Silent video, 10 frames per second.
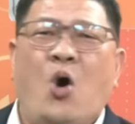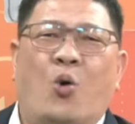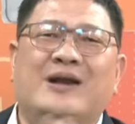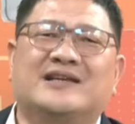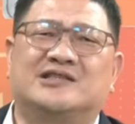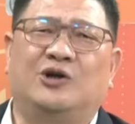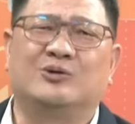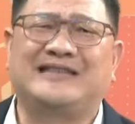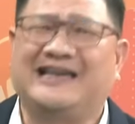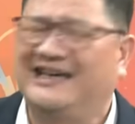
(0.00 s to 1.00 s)
我那时
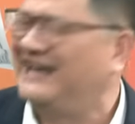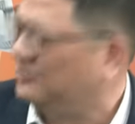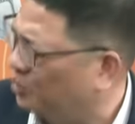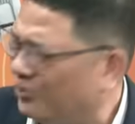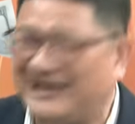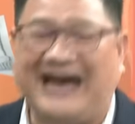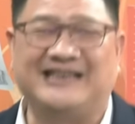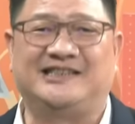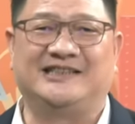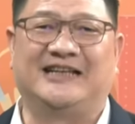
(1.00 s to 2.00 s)
候在野党多开
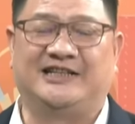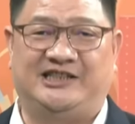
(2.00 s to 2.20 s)
心啊，